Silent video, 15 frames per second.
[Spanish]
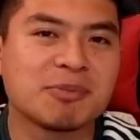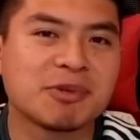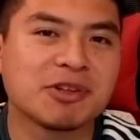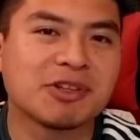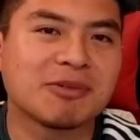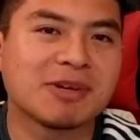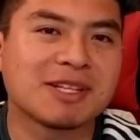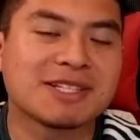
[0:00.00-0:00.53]

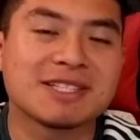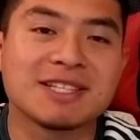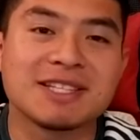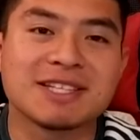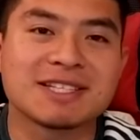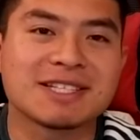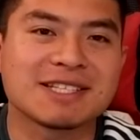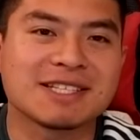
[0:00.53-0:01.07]
pronto va a
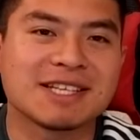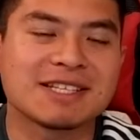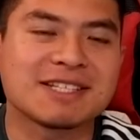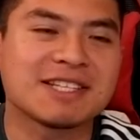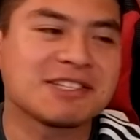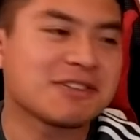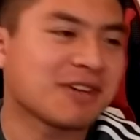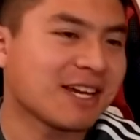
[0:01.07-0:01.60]
decidirse este
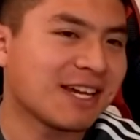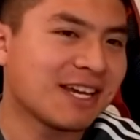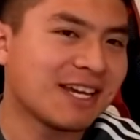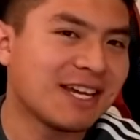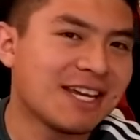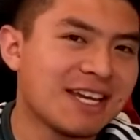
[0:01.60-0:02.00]
descenso que,